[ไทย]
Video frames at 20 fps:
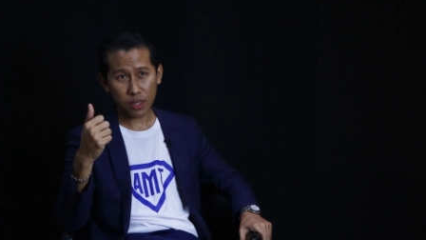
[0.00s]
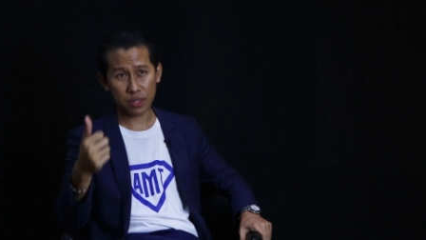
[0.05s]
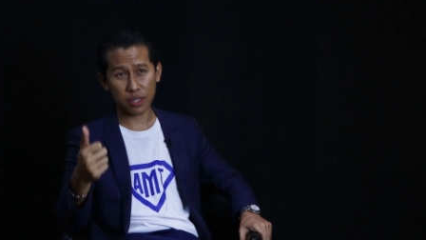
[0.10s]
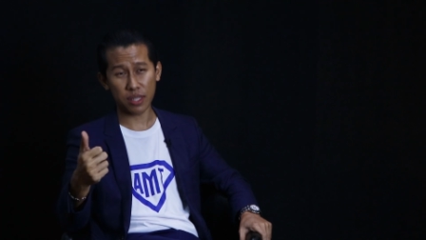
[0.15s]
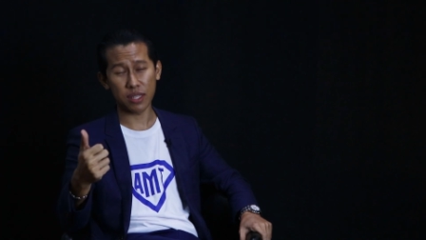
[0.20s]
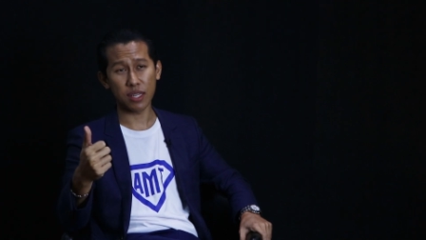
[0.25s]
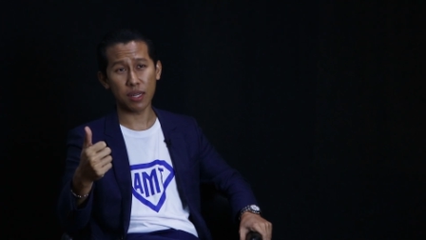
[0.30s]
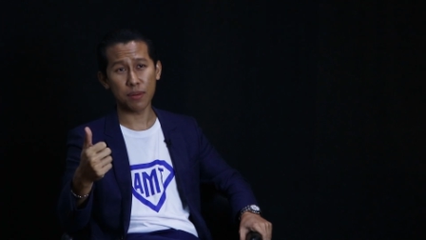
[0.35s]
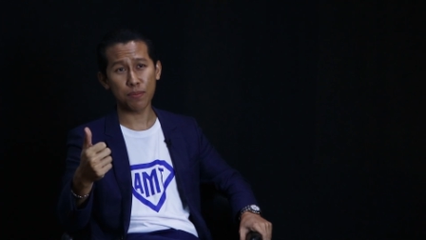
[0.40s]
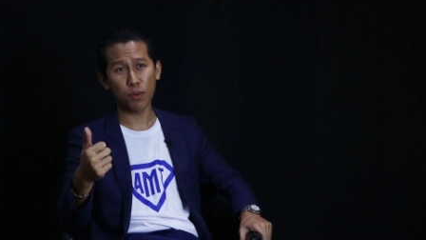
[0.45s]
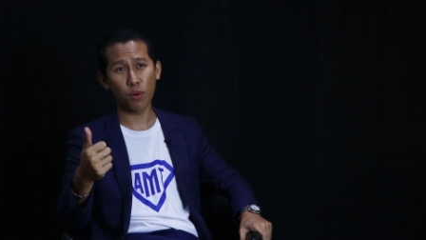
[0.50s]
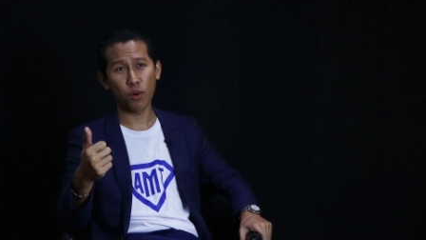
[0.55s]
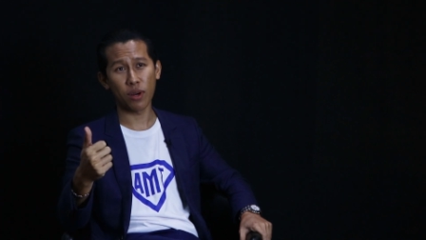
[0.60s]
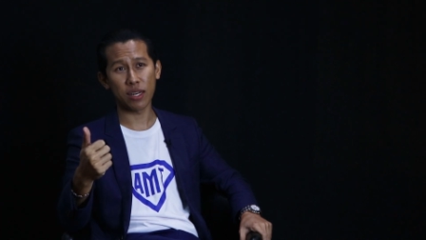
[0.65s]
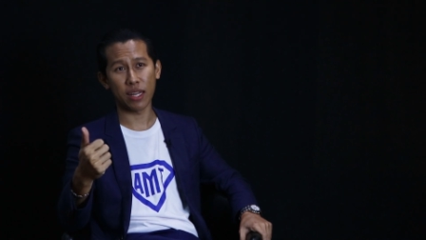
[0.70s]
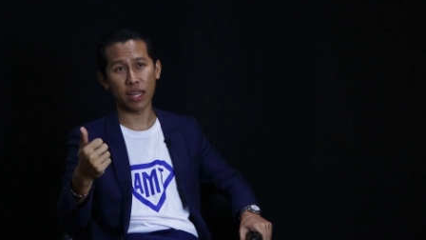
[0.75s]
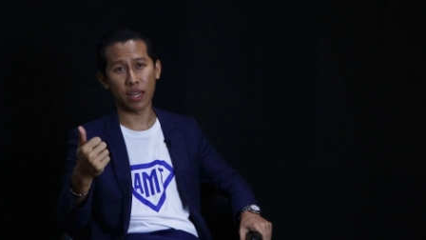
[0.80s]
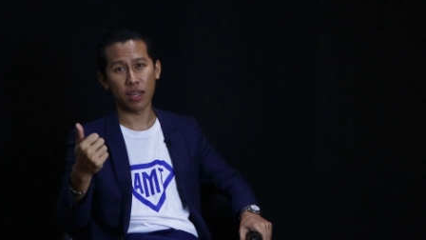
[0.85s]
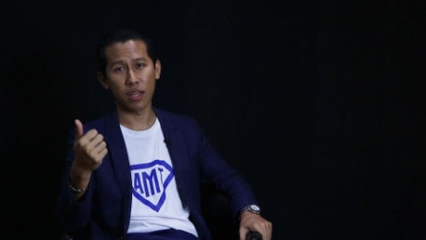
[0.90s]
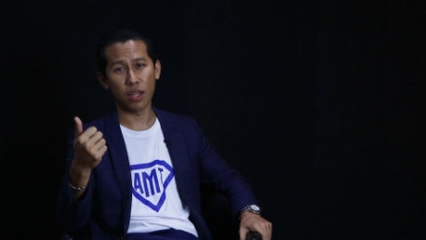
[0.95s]
สิ่งทั้งปวง
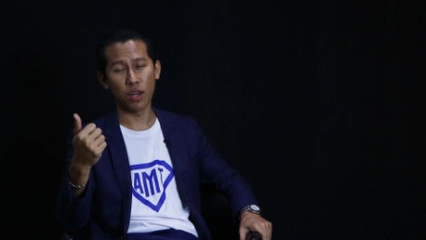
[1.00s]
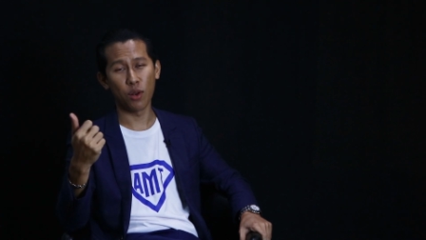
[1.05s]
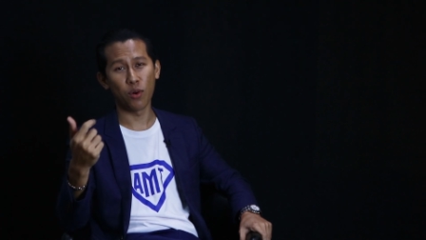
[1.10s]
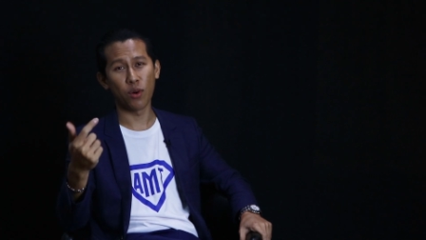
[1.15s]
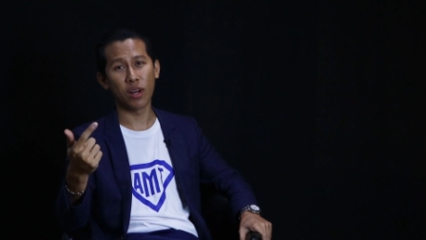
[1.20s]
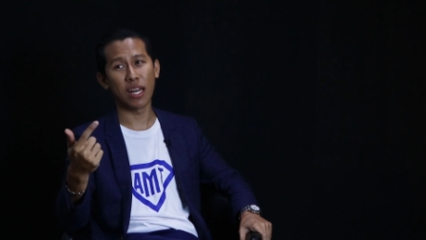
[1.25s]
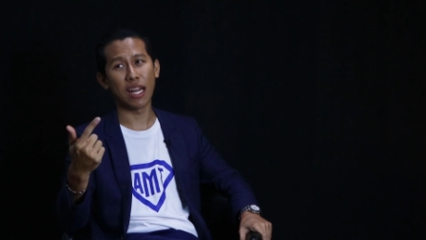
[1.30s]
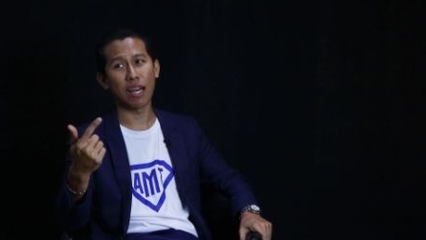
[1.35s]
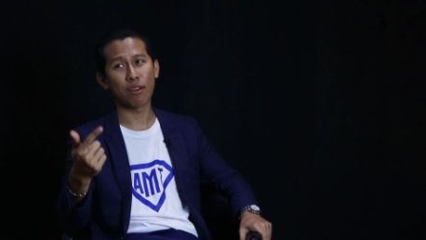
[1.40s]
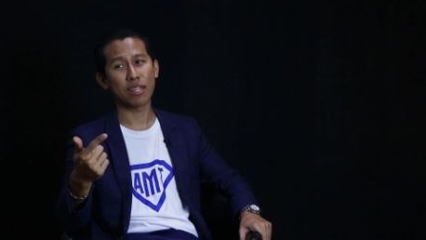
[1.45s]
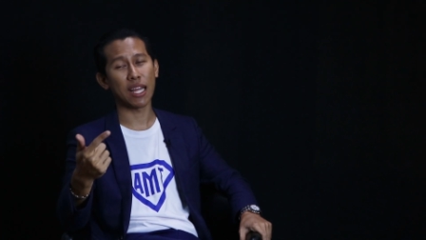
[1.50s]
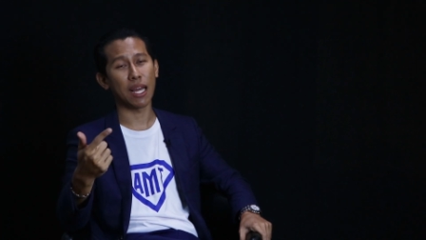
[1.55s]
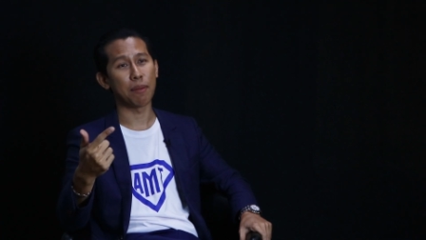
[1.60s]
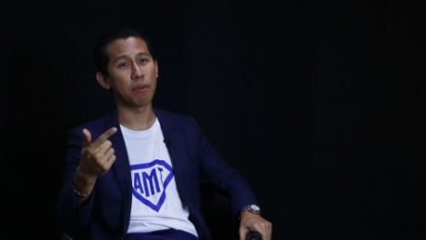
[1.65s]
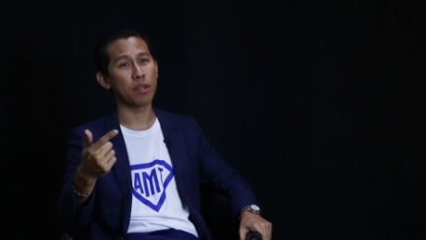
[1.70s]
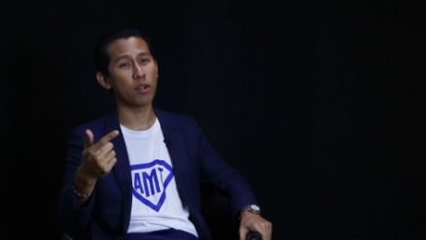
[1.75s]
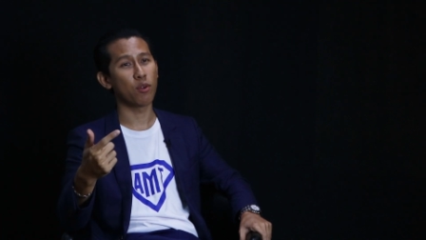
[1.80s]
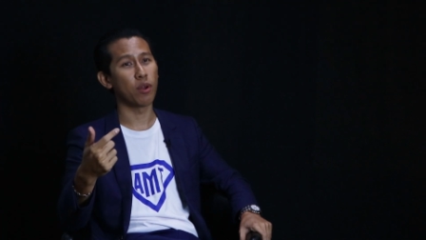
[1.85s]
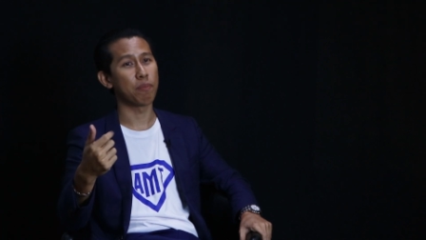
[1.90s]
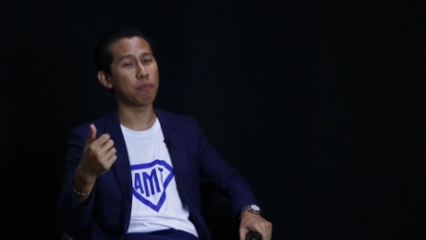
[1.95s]
เนี่ยล้วนแล้วแต่
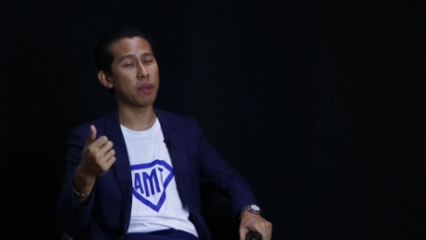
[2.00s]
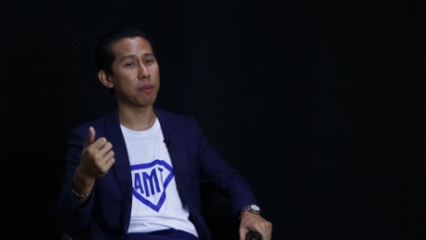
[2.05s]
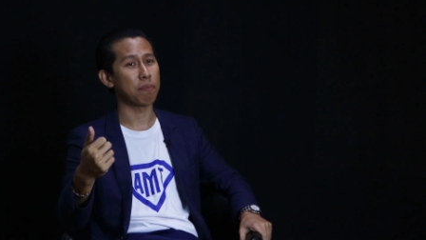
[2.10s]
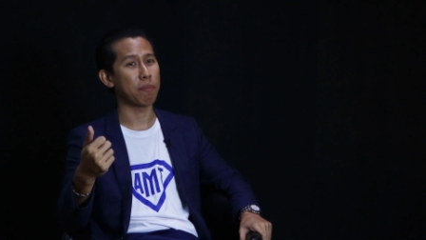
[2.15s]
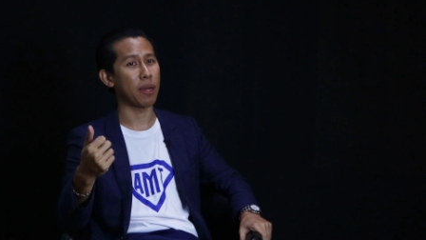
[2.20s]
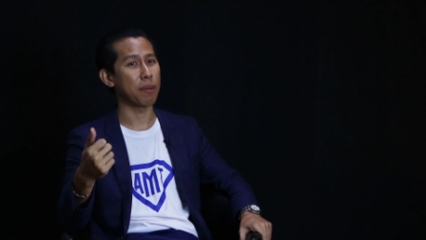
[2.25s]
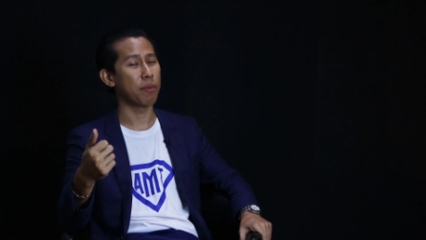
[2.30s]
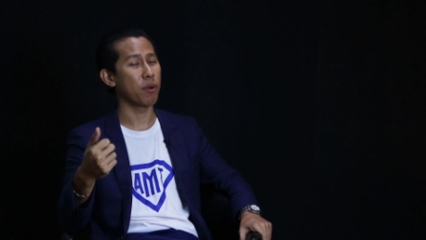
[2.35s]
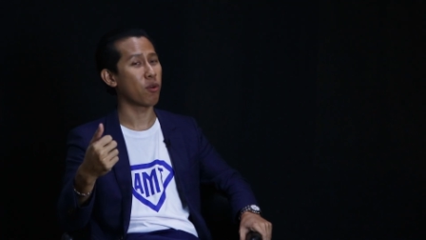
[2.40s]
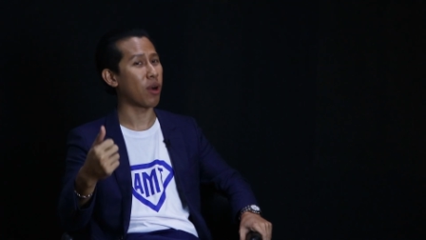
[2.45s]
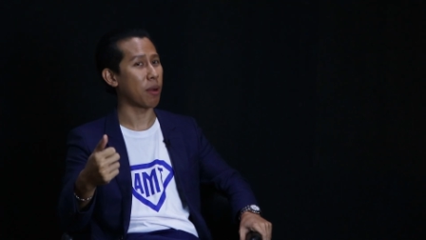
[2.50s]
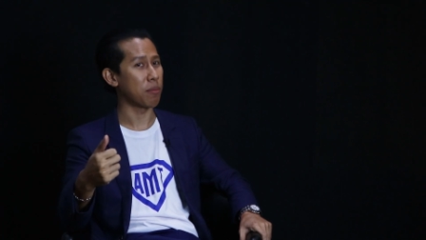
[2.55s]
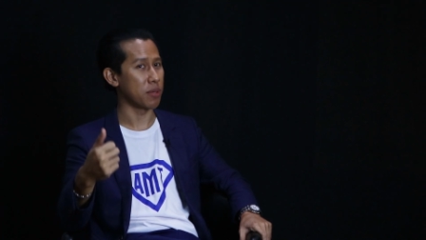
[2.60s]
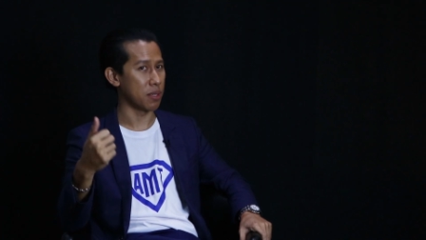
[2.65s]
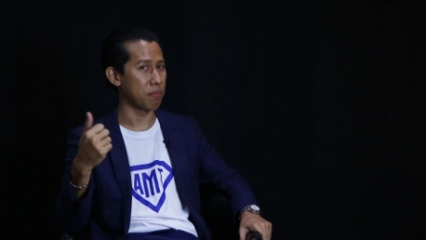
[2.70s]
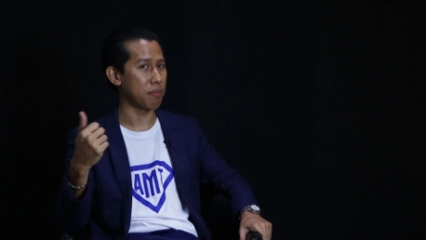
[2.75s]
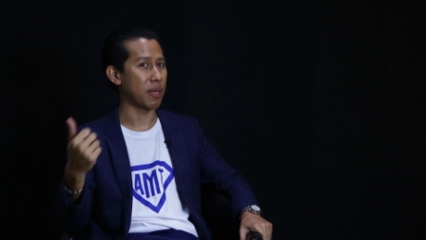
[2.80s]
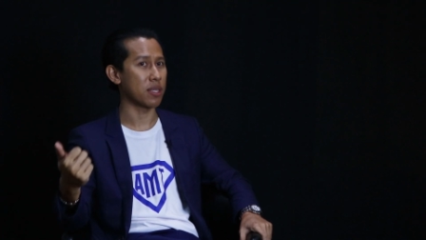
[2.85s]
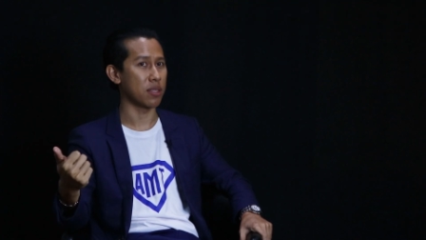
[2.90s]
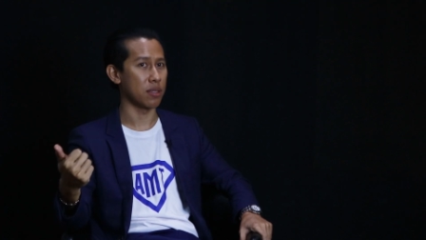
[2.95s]
ไม่ควรเป็นไปเพื่อความ
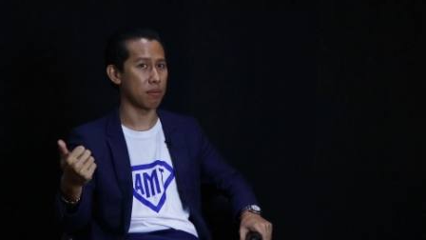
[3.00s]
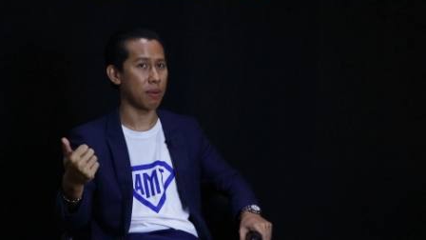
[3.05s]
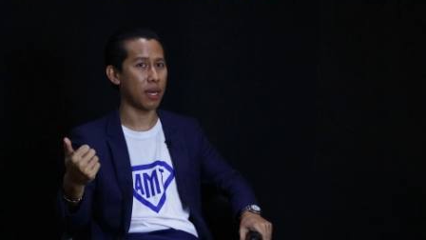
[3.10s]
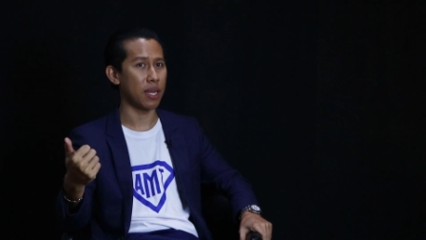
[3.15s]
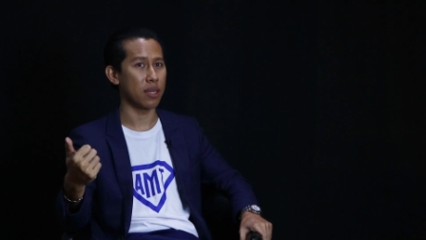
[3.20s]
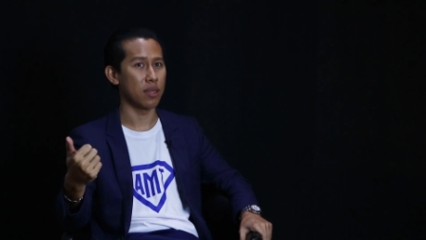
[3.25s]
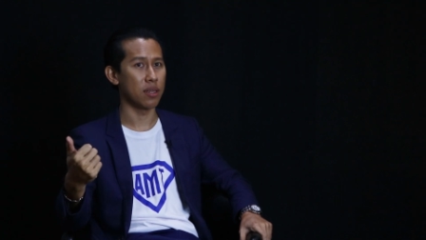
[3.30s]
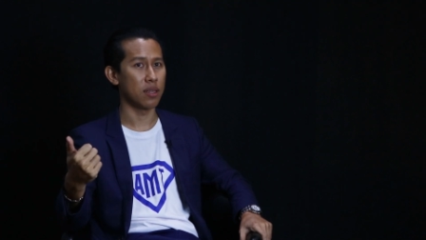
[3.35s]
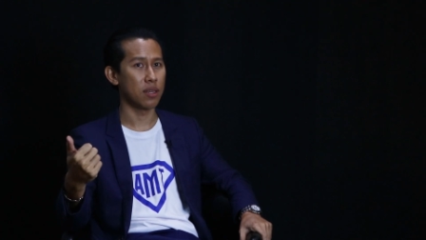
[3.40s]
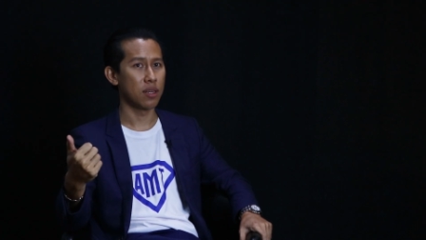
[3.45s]
ยึดมั่นถือมั่น